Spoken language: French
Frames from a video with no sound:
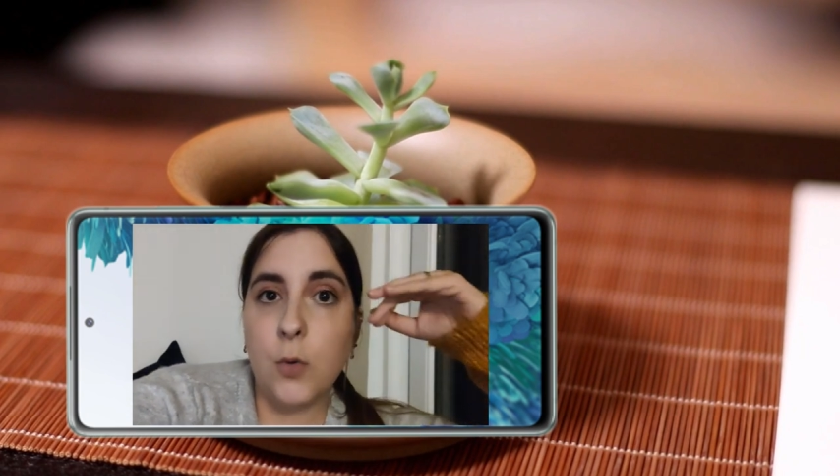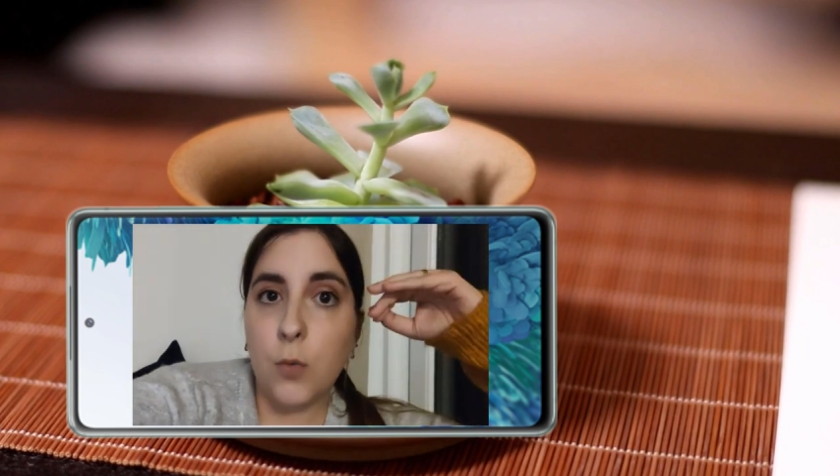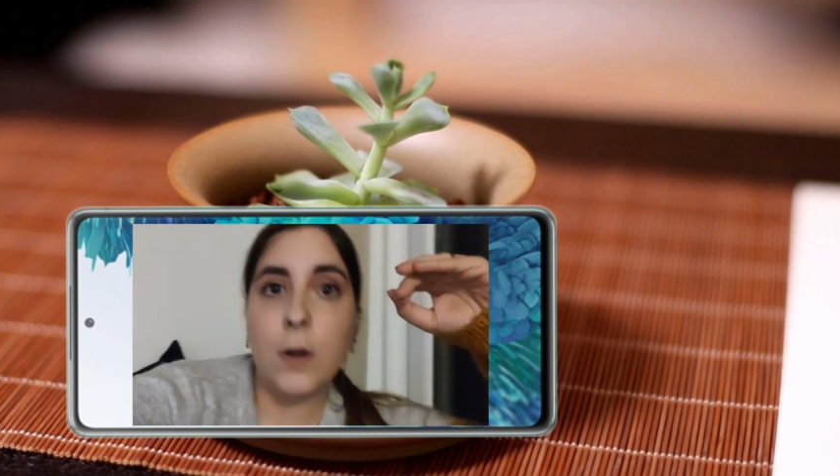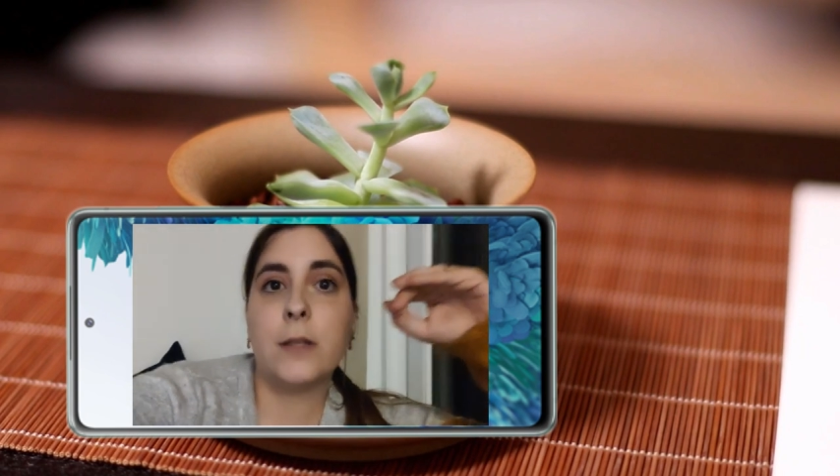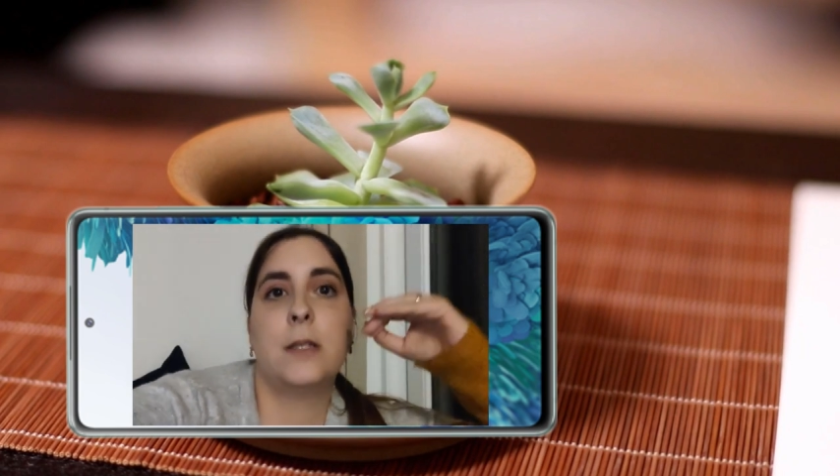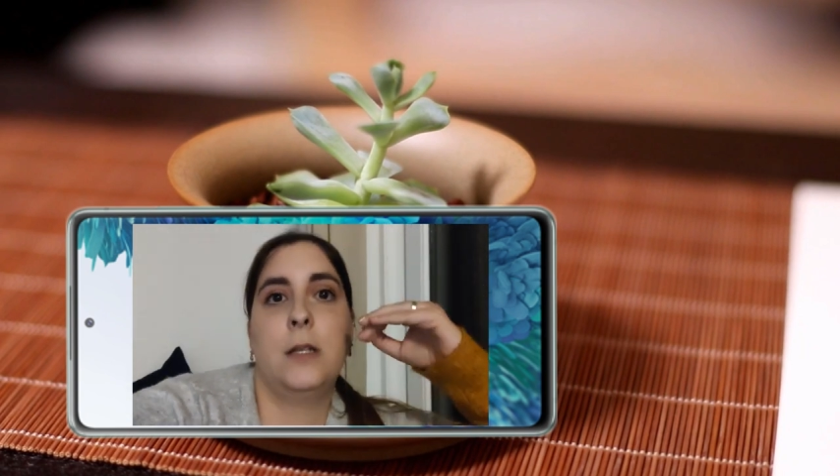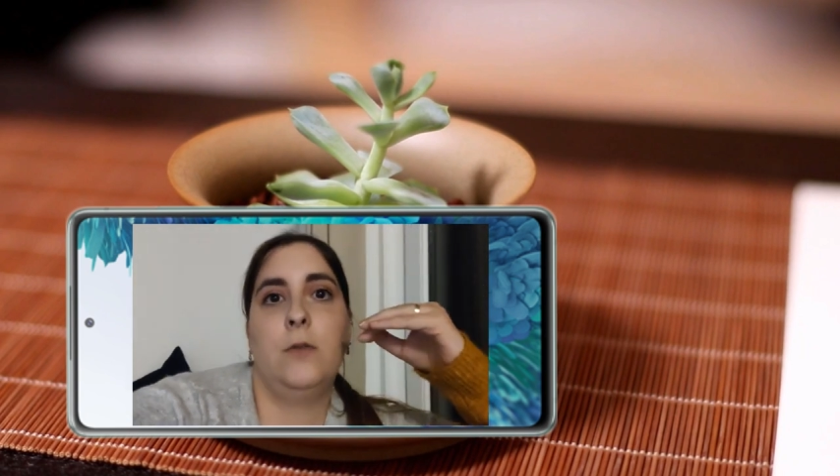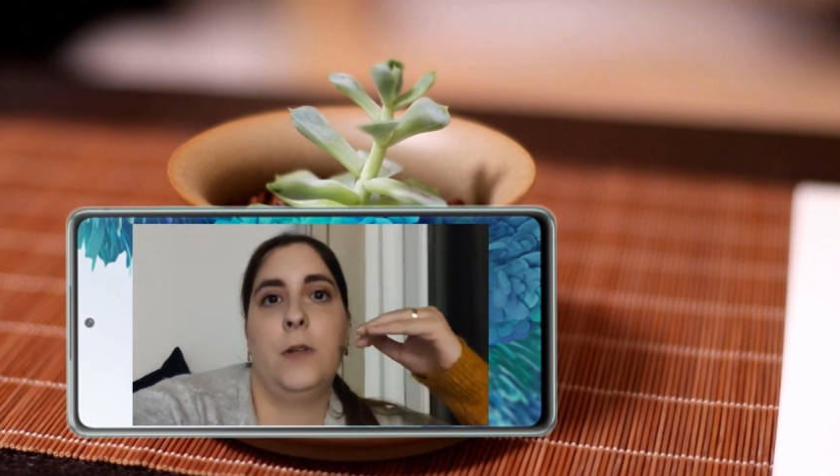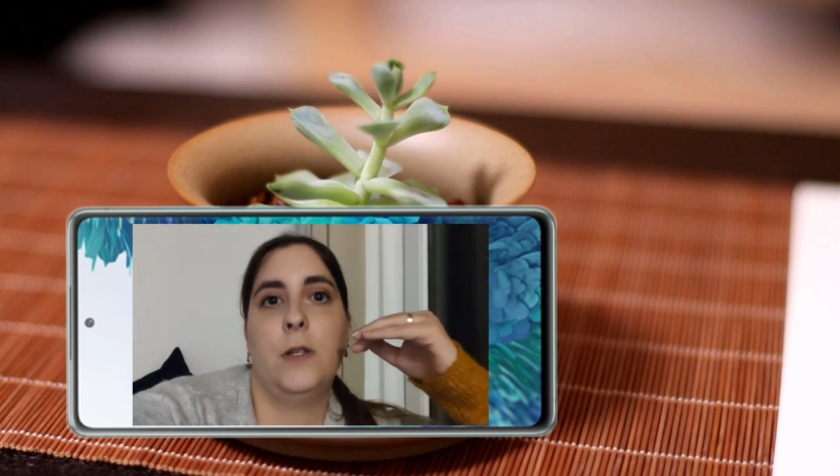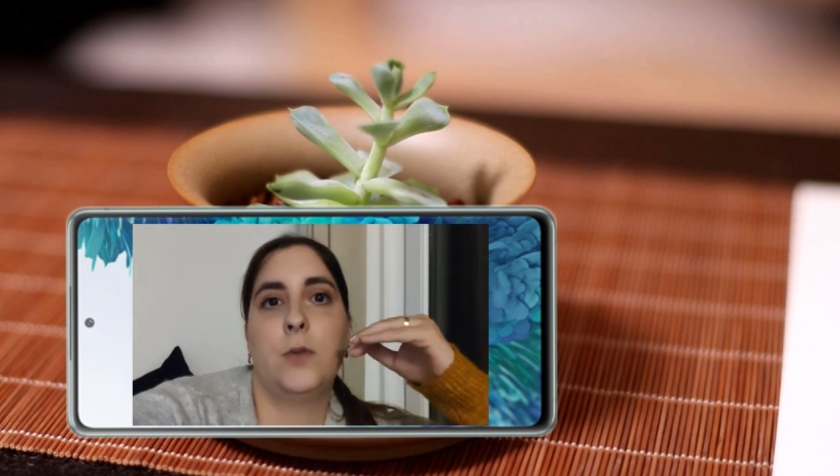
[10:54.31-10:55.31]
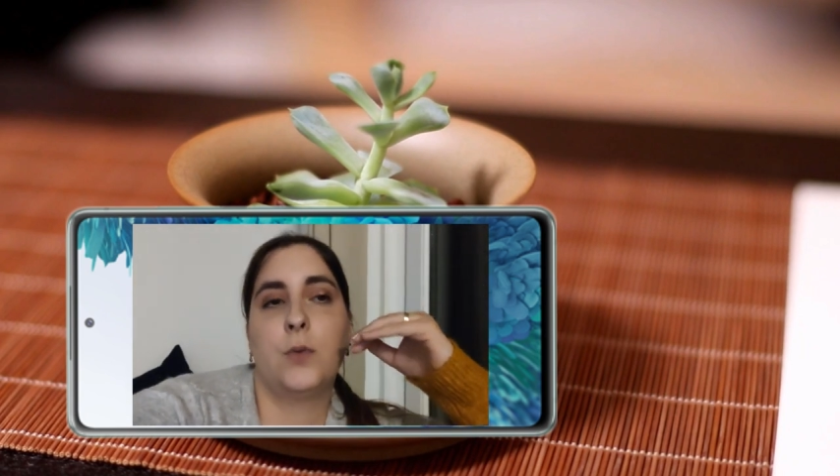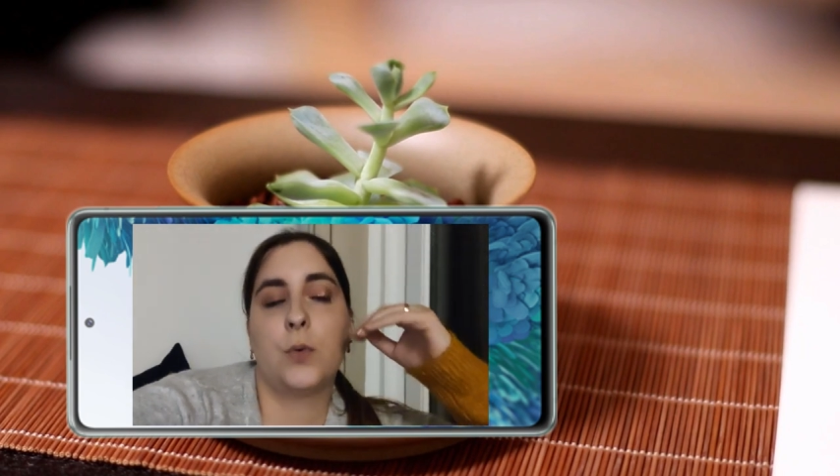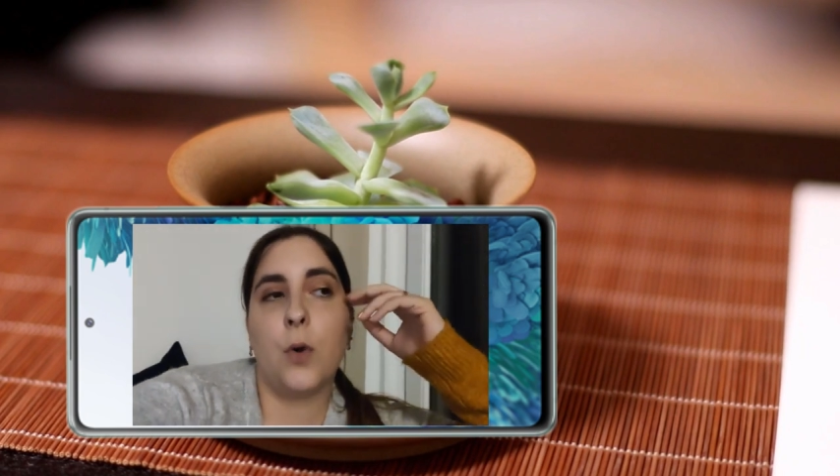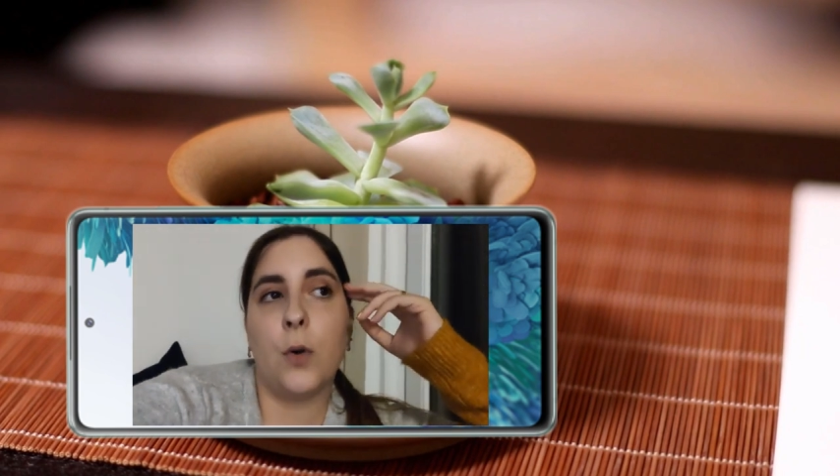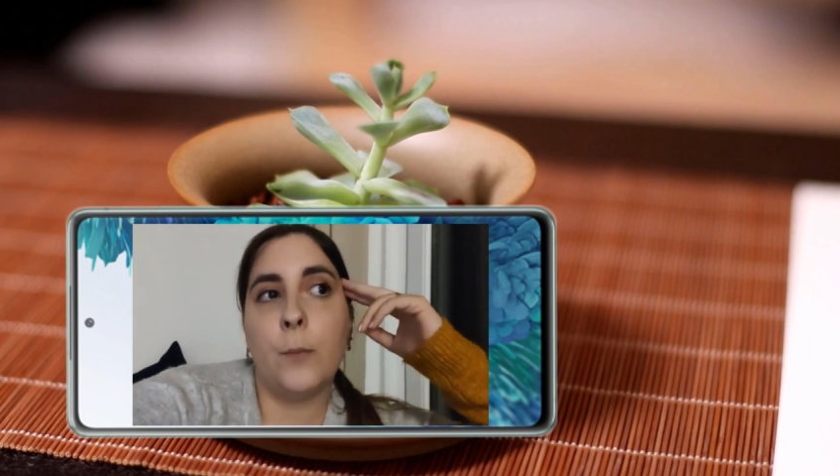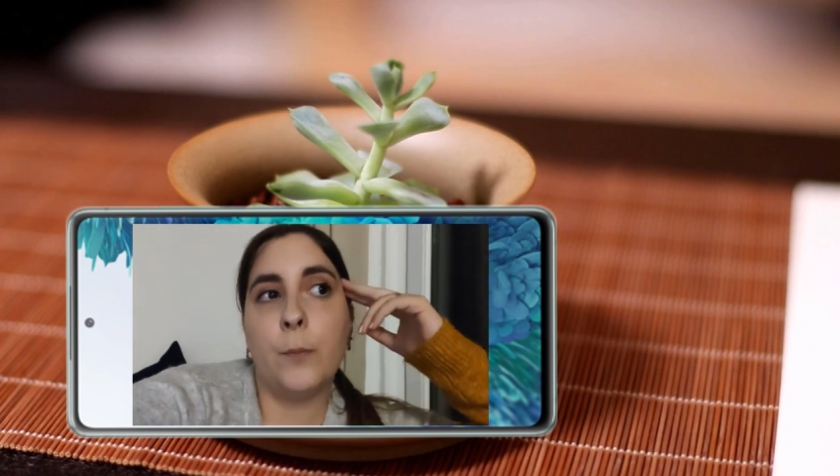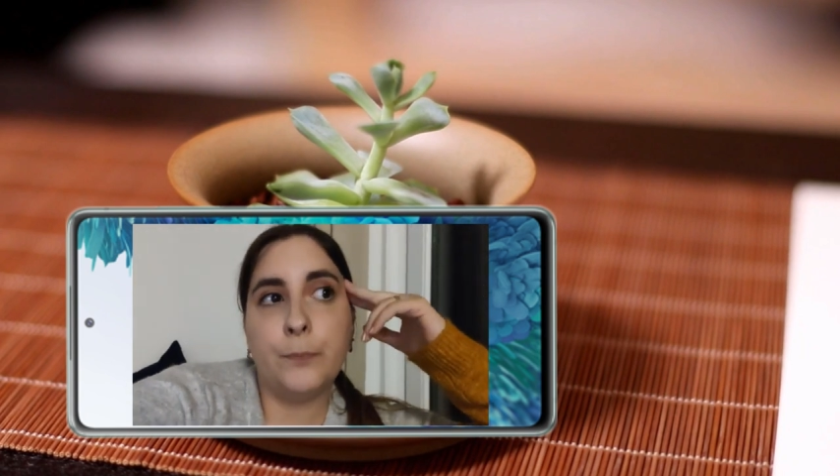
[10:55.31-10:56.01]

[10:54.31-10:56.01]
coincé en fait sur, euh,